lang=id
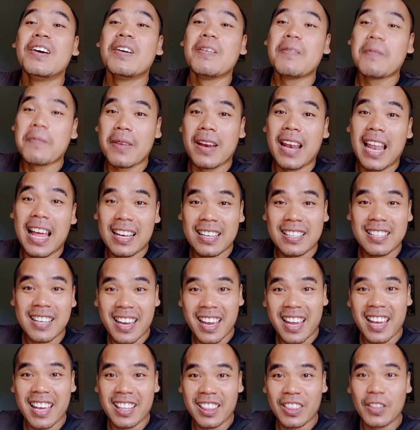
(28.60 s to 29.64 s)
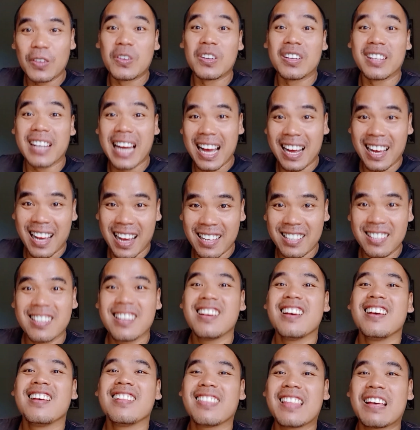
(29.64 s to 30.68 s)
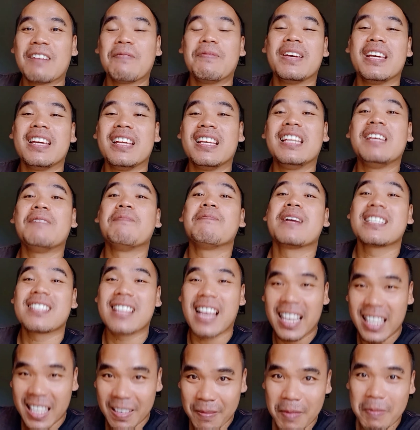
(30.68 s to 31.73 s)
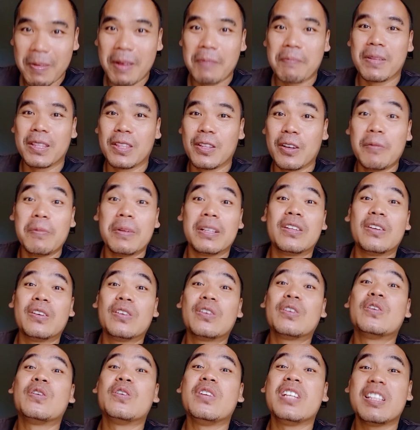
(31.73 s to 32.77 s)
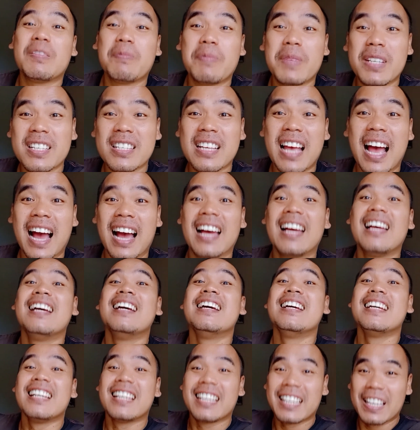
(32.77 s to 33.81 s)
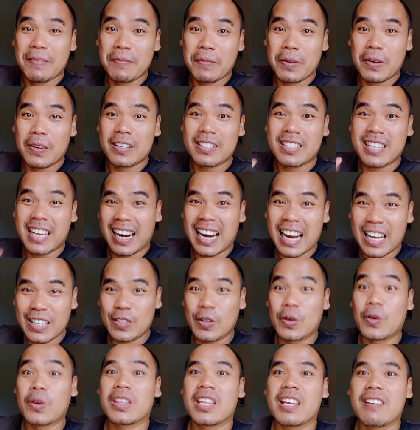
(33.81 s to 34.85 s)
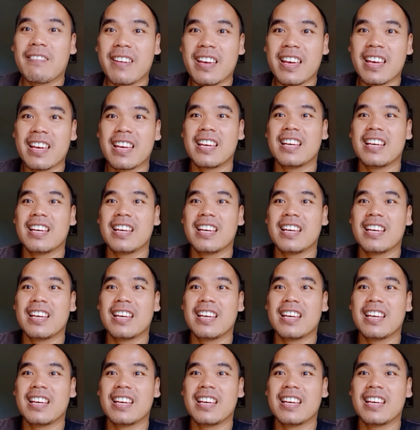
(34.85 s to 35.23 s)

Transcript: bilang saya itu geragas. Tapi ini masaknya memang betul-betul kulit pisang. Nggih pun, sekarang langsung OTW.